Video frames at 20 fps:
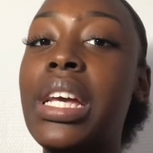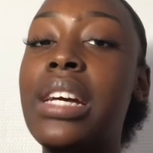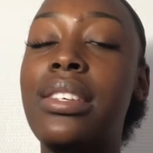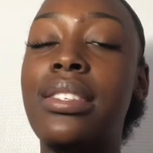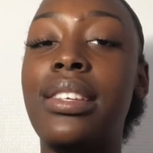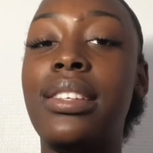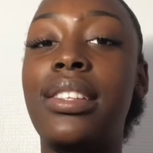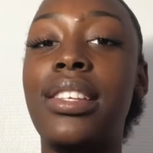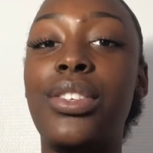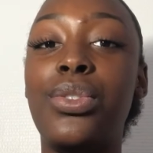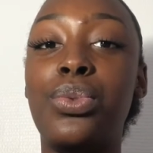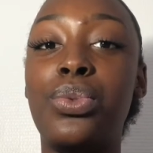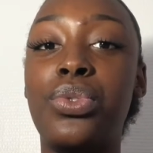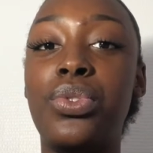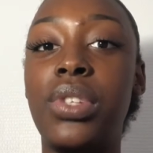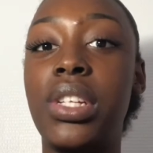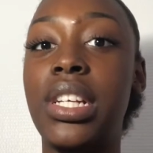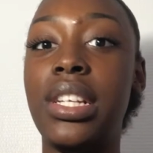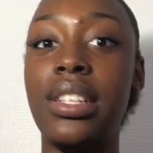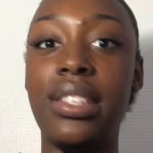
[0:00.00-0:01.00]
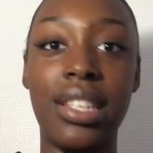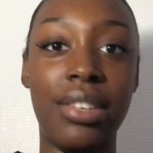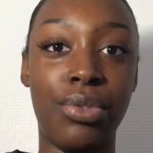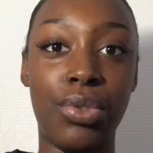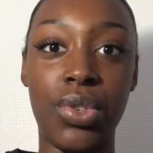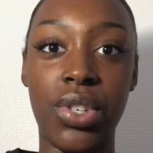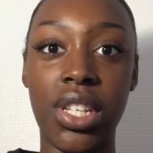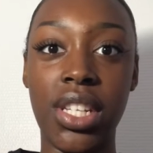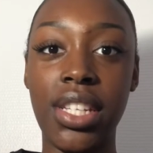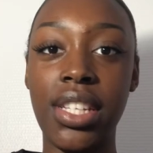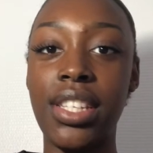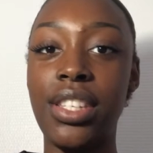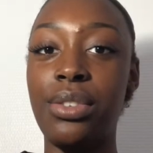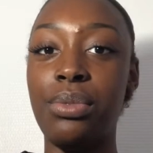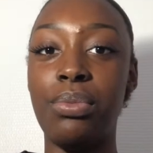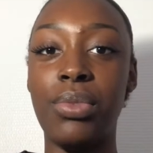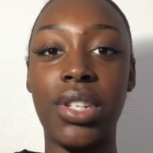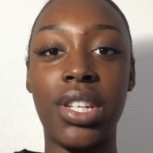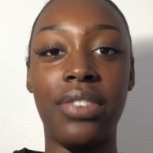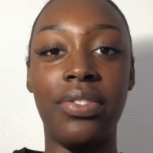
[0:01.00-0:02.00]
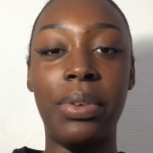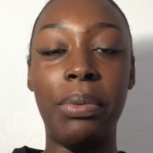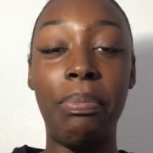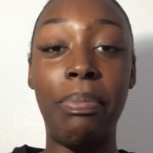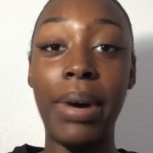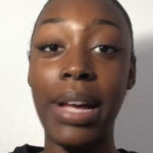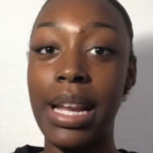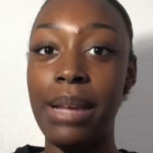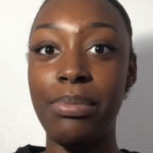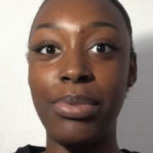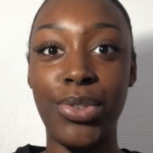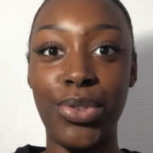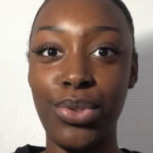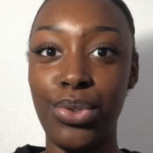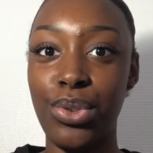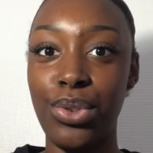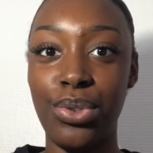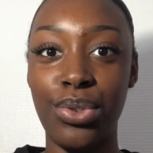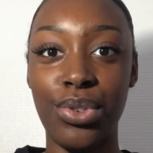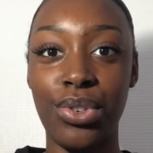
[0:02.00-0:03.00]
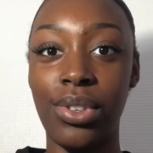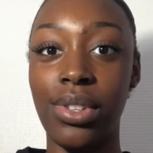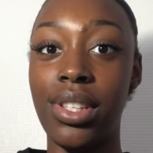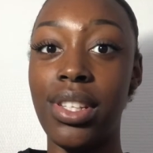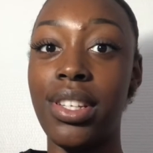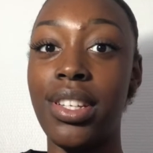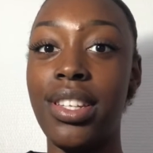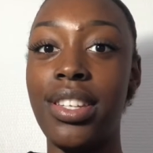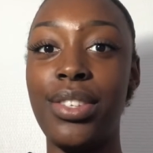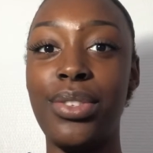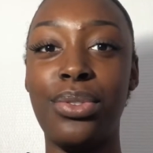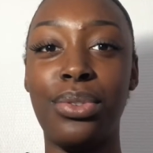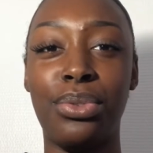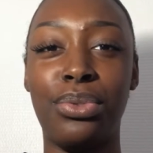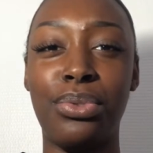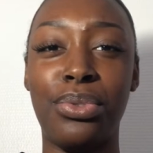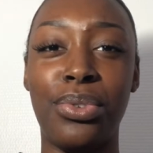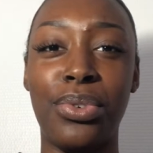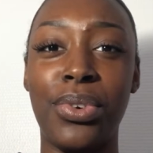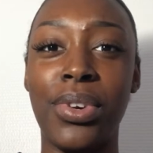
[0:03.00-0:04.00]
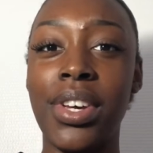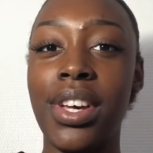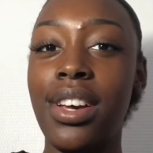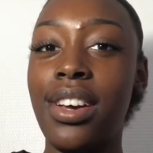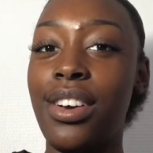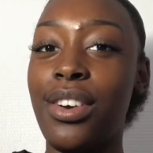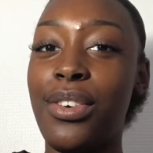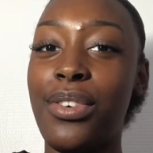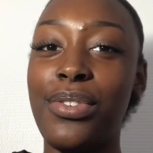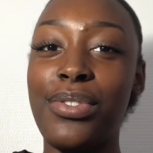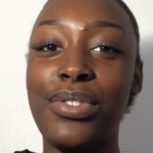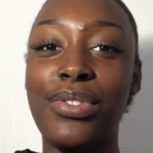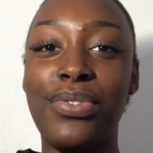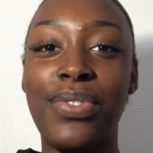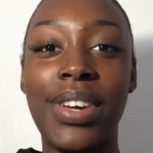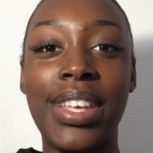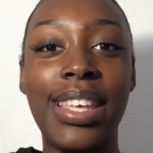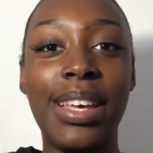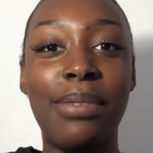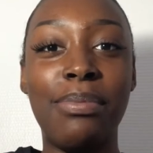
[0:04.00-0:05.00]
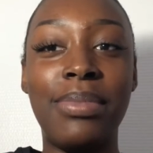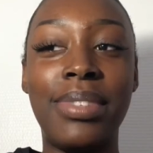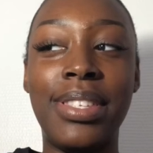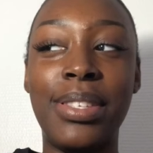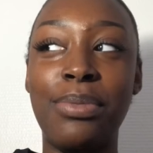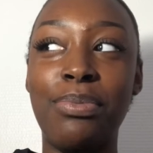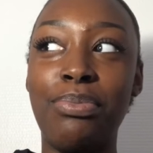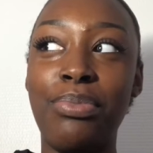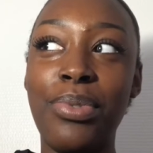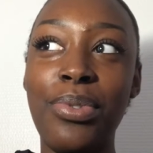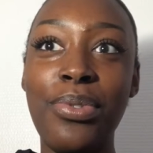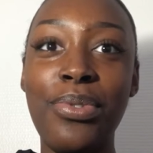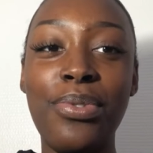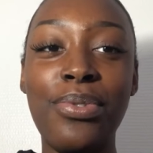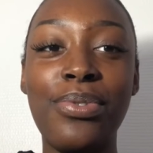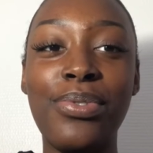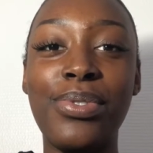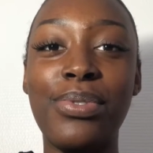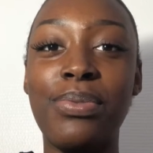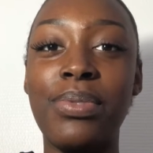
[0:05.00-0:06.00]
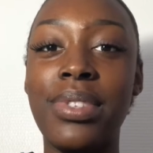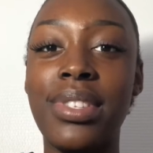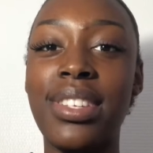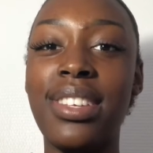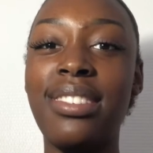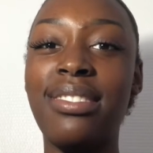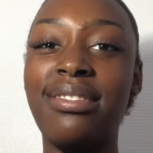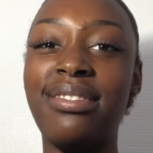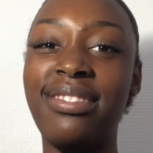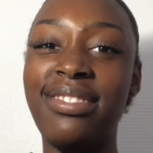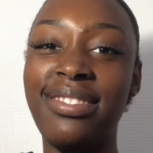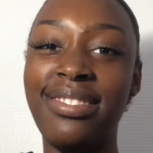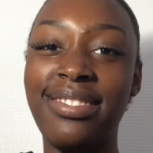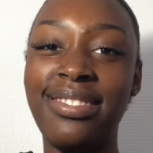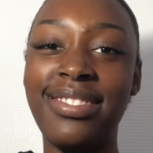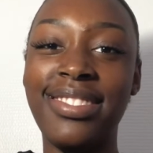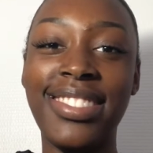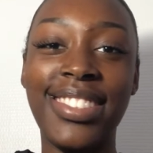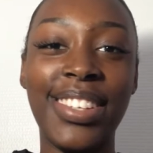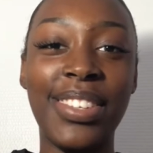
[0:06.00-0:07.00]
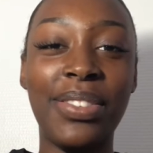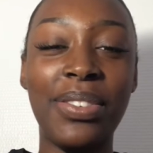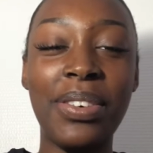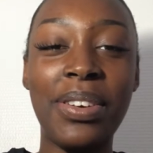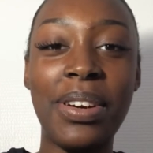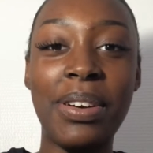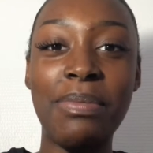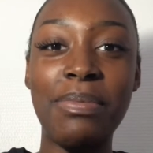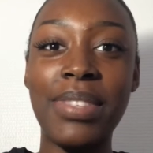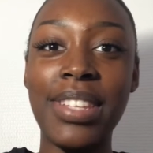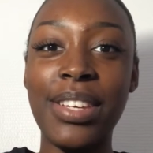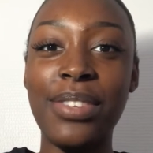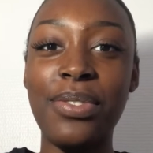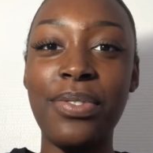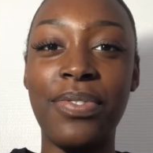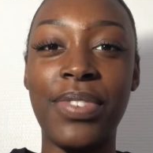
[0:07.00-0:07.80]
C'était donc une église évangélique. Moi, j'avais pas l'habitude de ce genre d'église, surtout que quand je voyais un petit peu, je me disais, hum, des trucs comme ça et tout.